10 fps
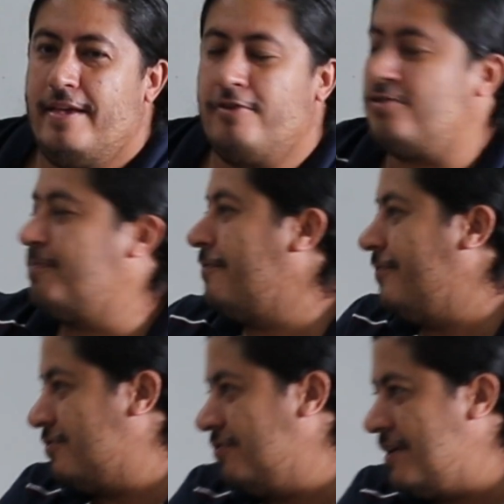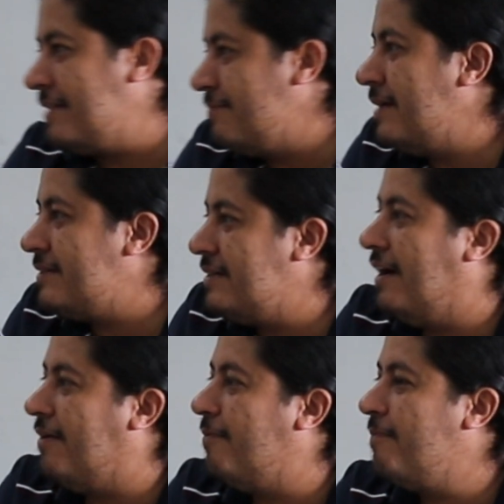Eu sou professor de arte
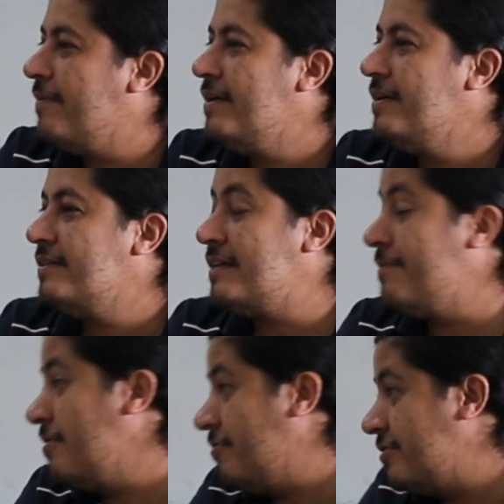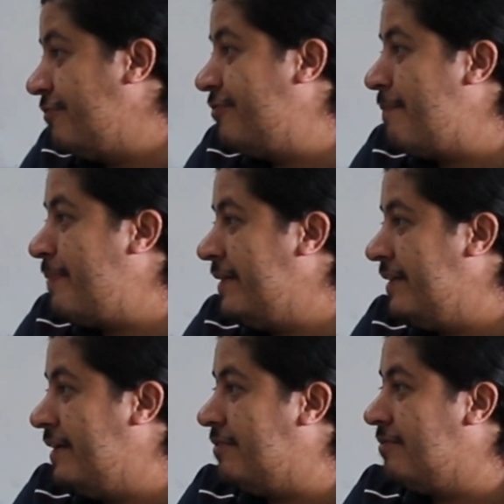marcial. Sabe uma coisa que eu fui
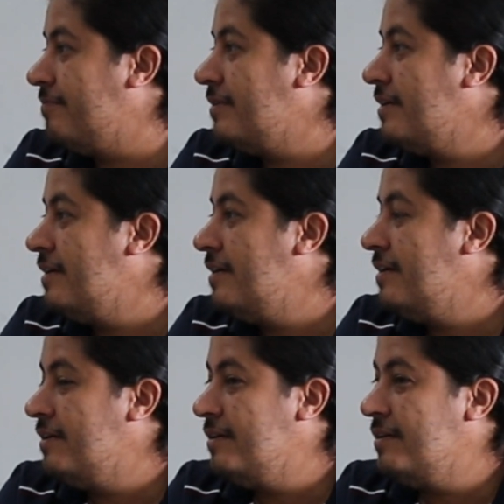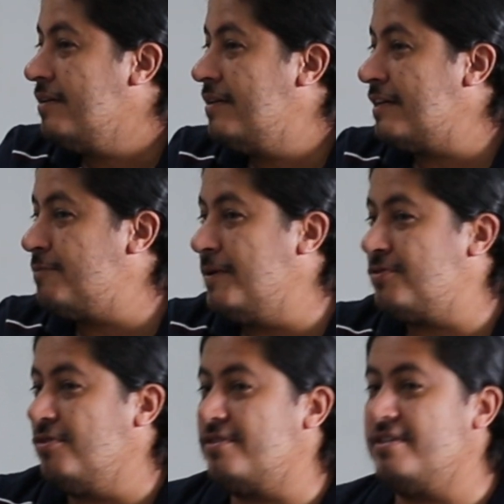aprendendo? Que as
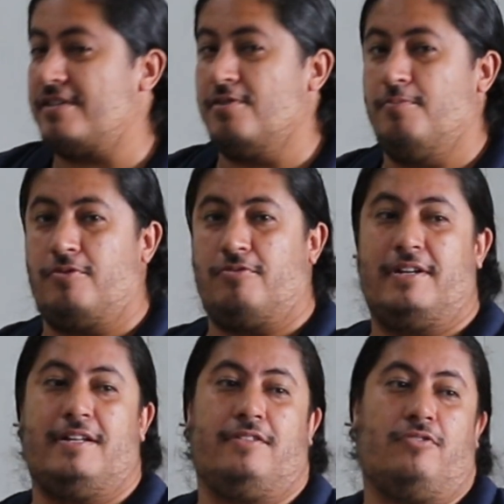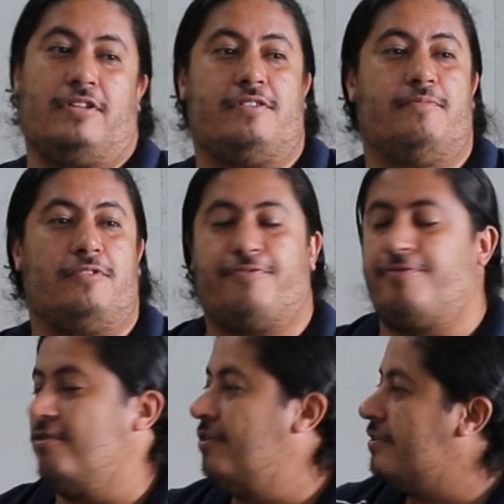pessoas que já são muito grandonas e muito
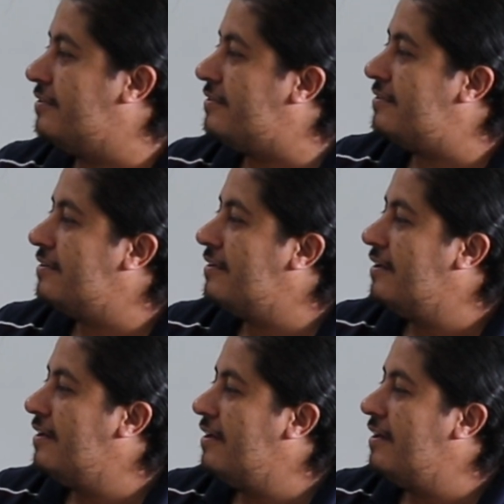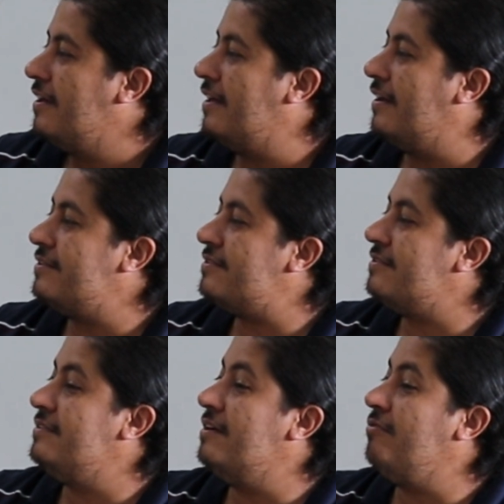fortes,
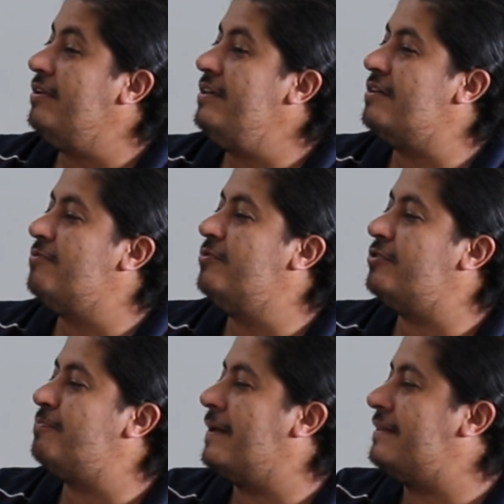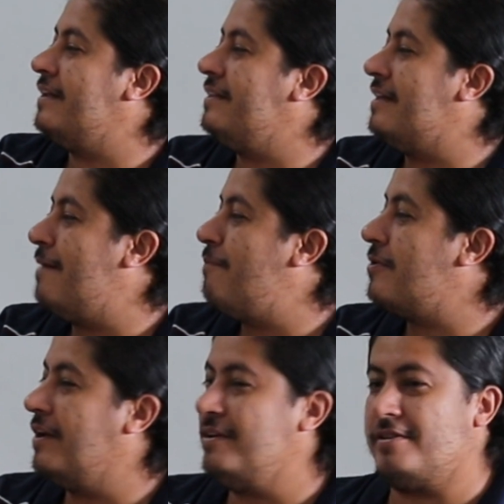elas não ligam muito para treinar,
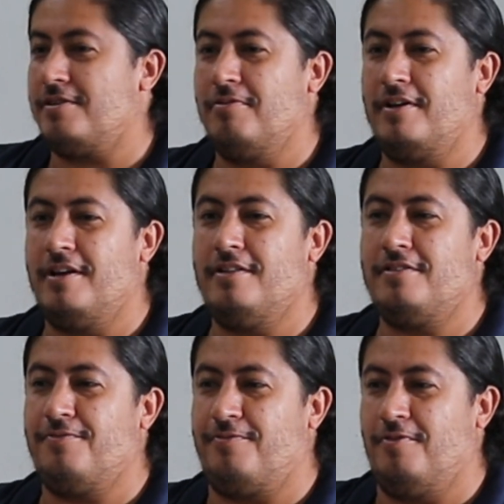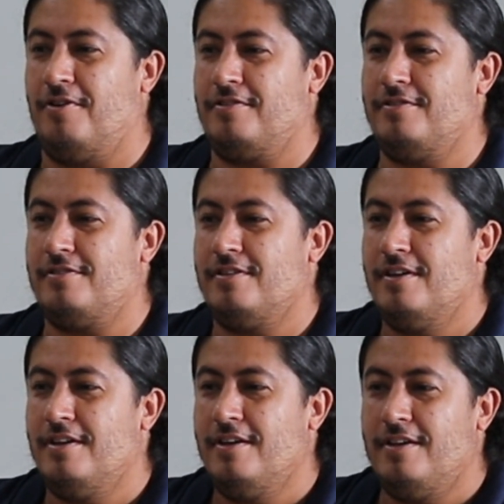porque elas já são grandes e fortes,
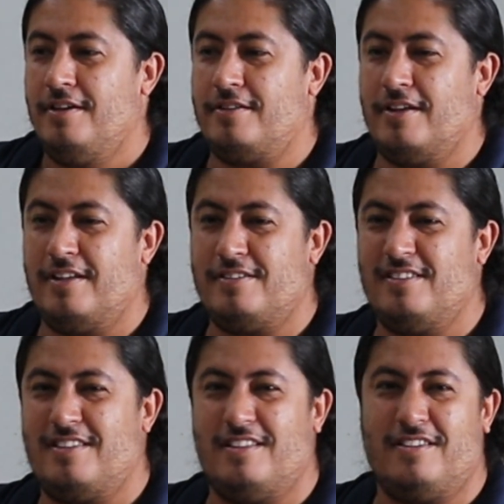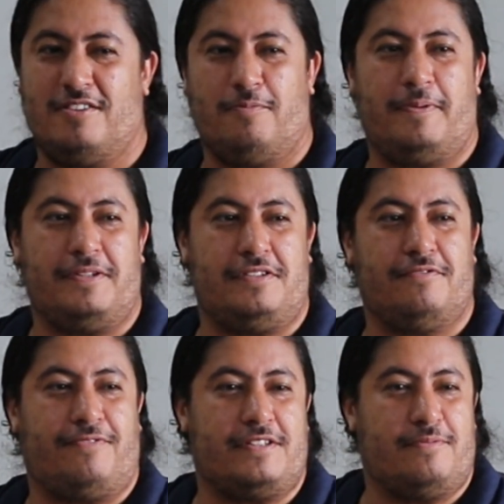então elas entendem que não
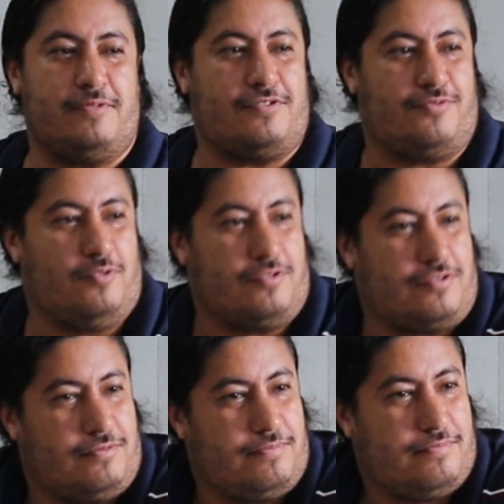precisam fazer muito esforço.